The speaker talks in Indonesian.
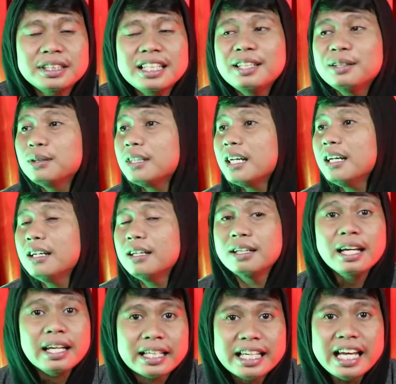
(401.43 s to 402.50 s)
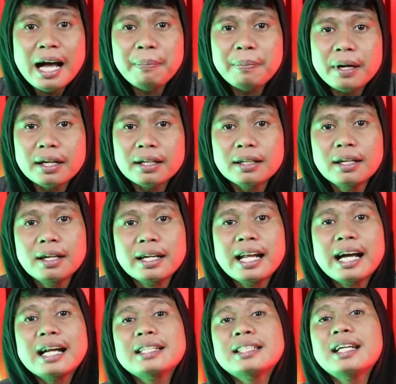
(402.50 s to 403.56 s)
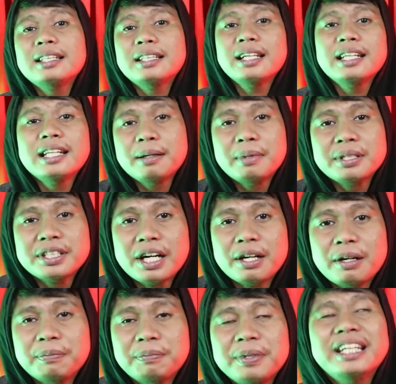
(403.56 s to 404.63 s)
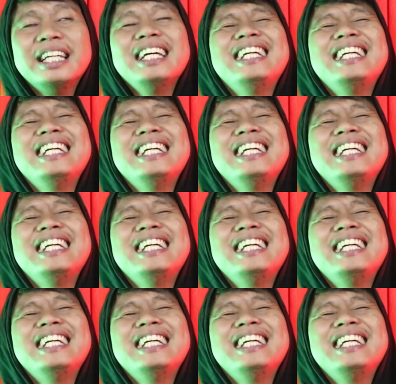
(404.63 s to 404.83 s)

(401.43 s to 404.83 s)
Jadi Toran, ih apa? Dengan santai dia berjawab